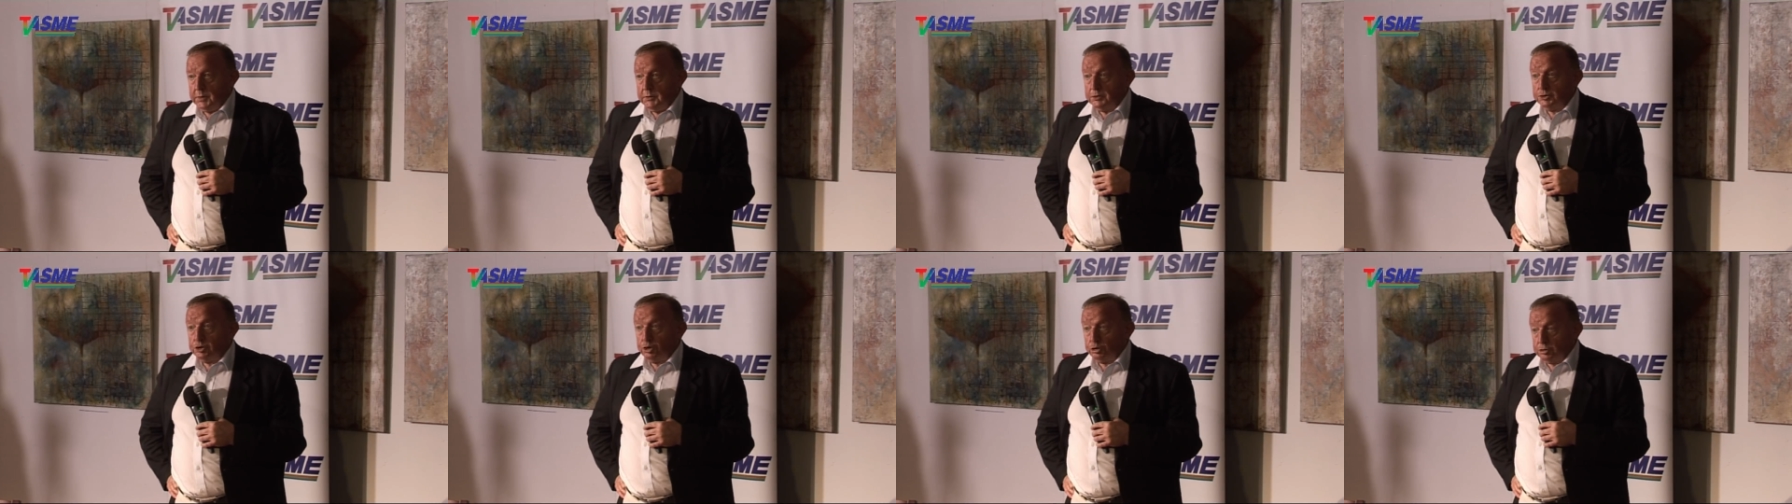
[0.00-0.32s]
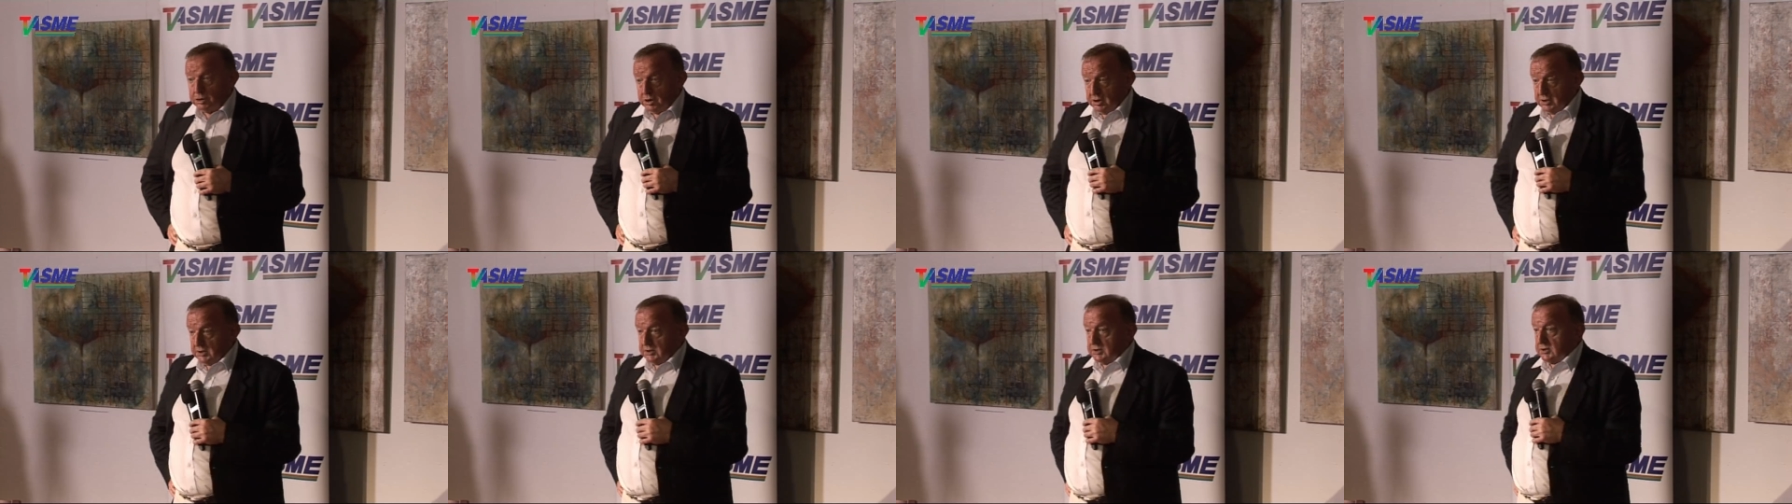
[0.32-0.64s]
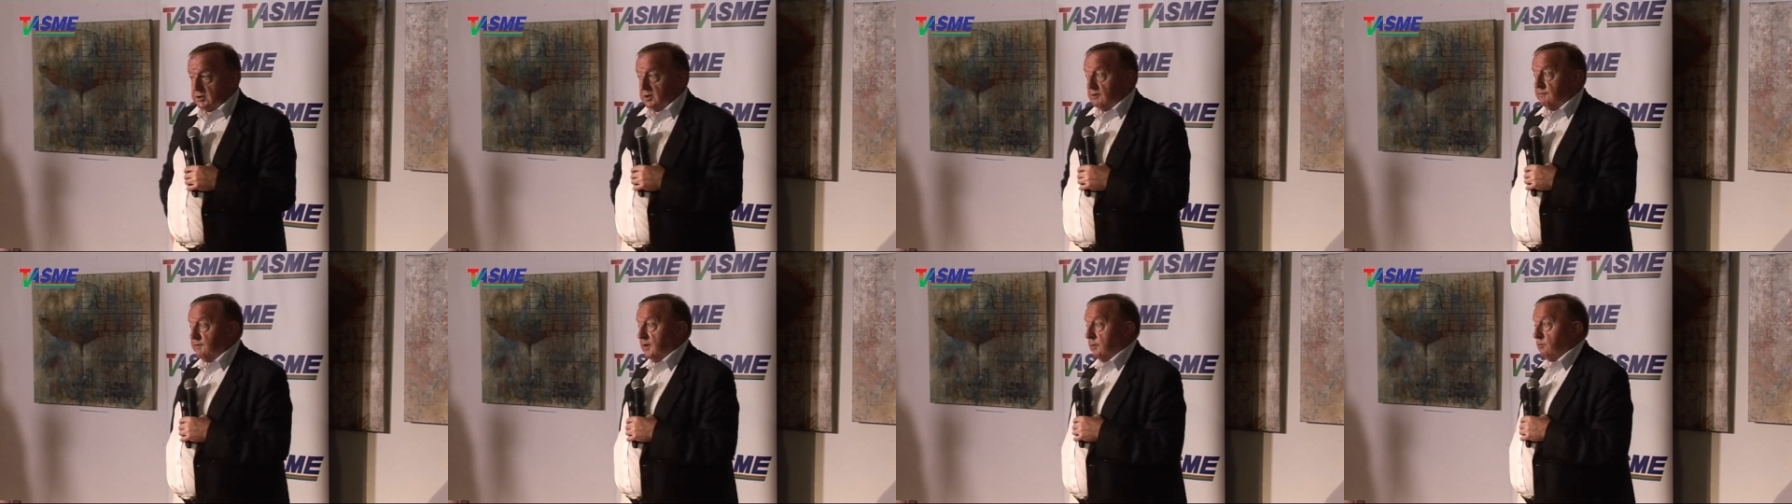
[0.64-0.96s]
Co to jest
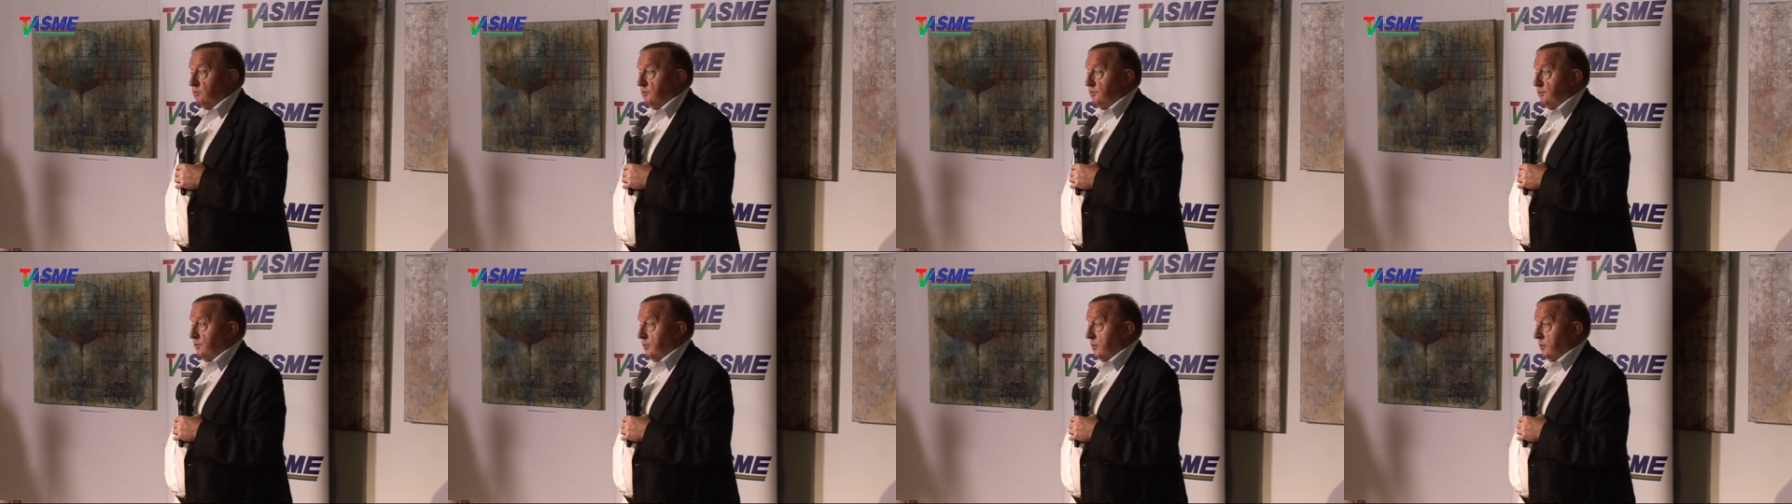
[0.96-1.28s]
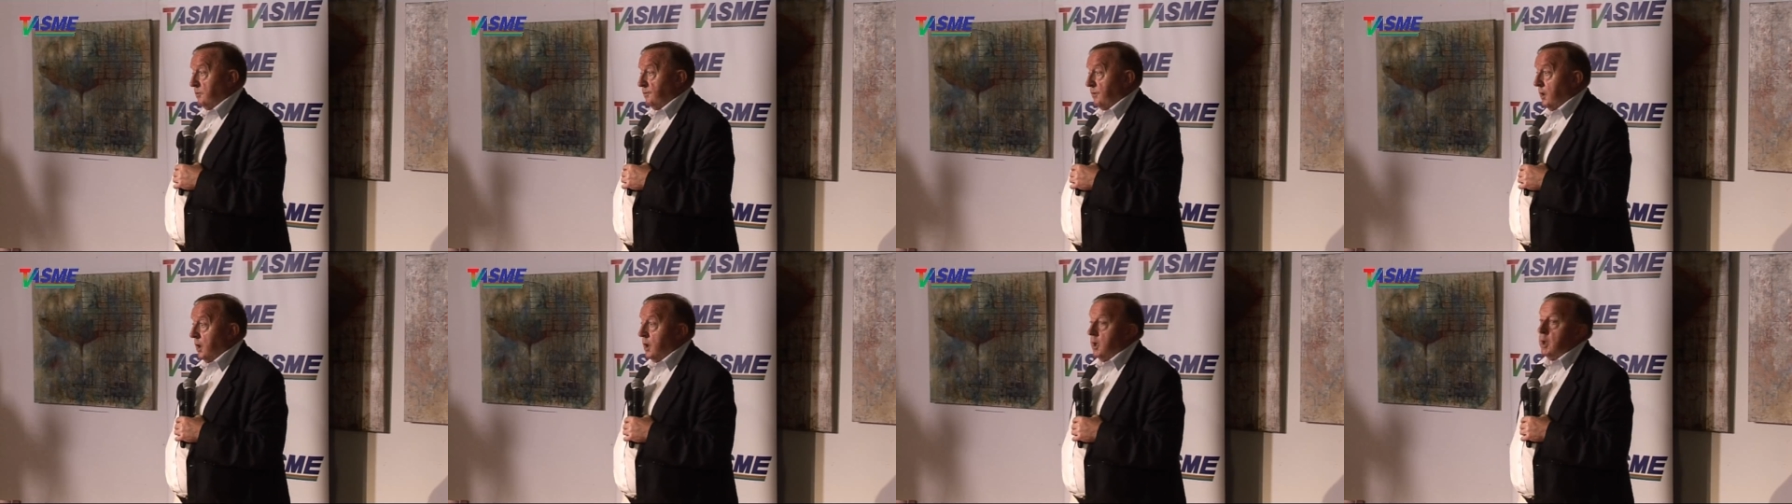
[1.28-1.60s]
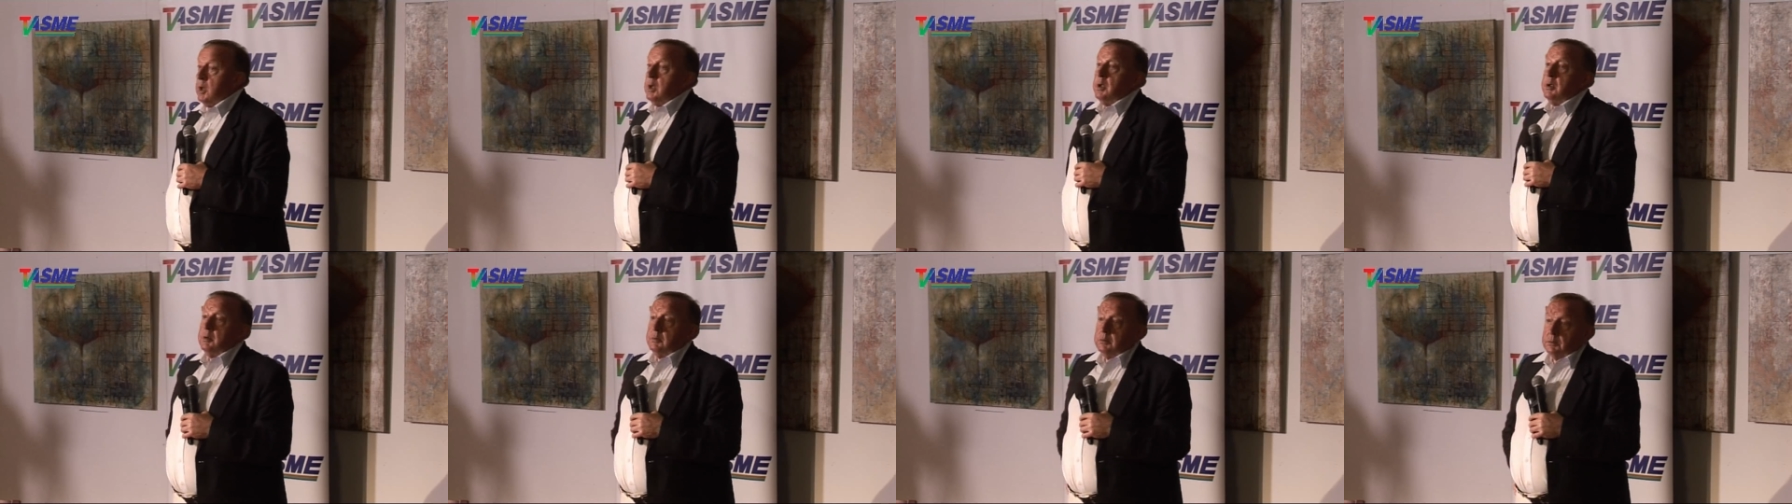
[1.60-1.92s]
strefa buforowa?
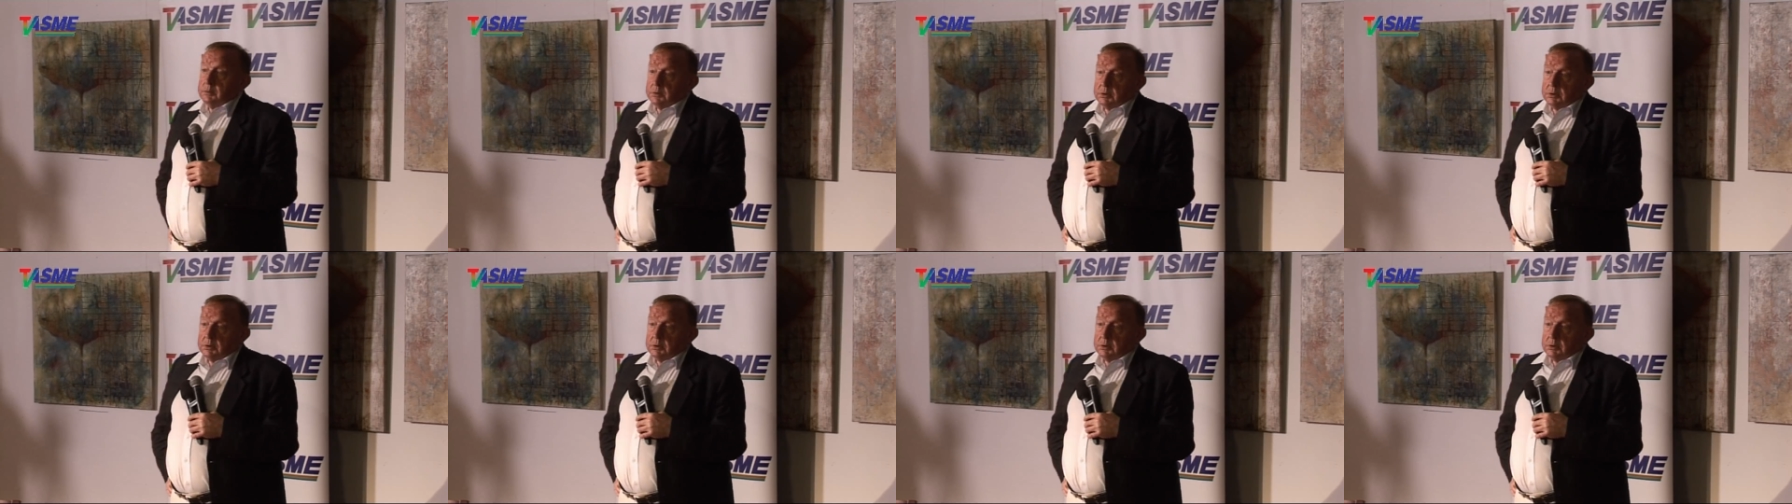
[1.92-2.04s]
To